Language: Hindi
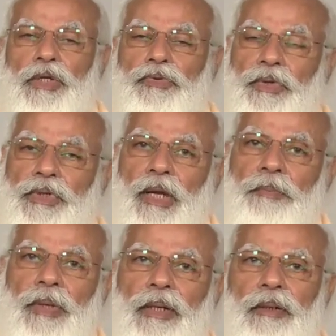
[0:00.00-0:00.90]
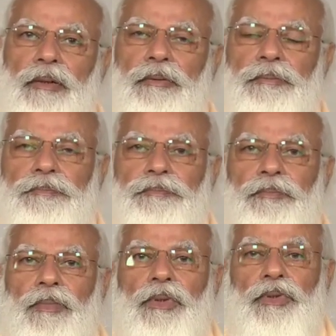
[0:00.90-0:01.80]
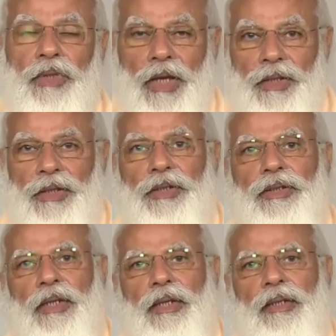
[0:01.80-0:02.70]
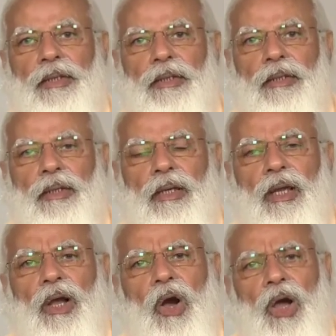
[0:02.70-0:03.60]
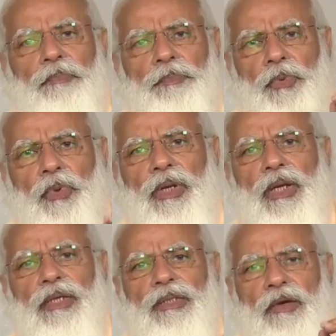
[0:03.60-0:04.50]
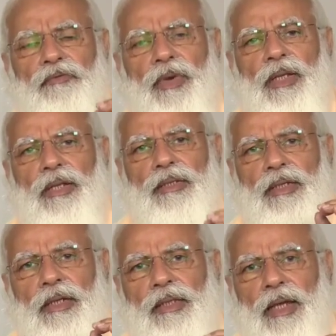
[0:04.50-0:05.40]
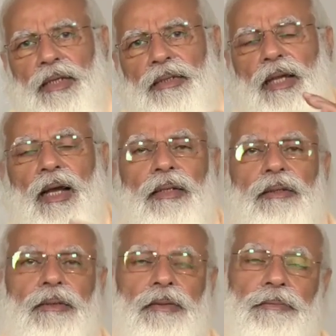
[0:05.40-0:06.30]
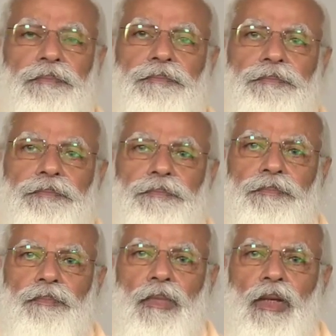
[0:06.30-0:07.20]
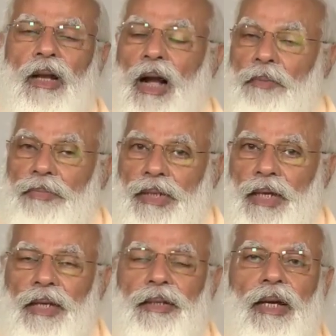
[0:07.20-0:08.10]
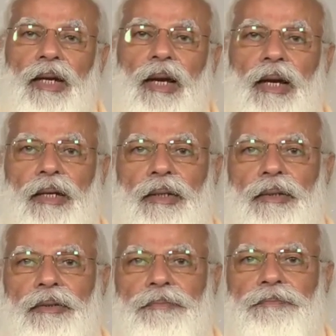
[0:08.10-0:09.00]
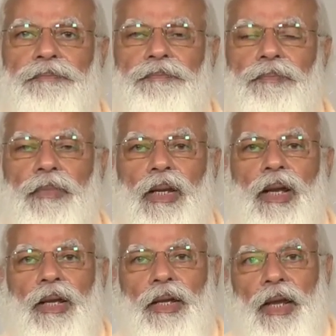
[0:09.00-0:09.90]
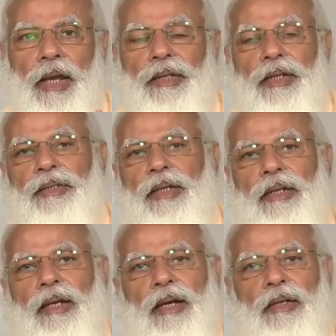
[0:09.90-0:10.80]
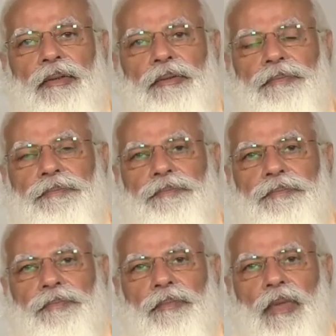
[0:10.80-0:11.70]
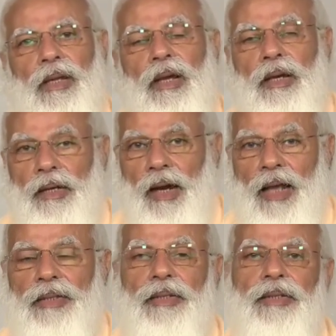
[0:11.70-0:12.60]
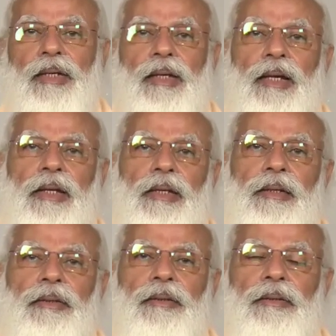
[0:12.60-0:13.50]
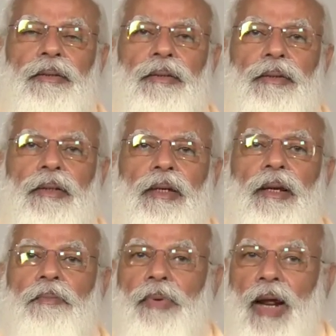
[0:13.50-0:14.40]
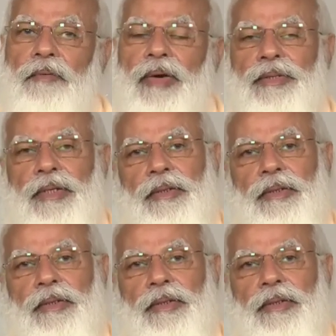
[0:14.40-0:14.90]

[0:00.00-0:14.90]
इस विषय पर तेजी से और पूरी संवेदनशीलता के साथ काम किया जा रहा है केंद्र सरकार राज्य सरकारें प्राइवेट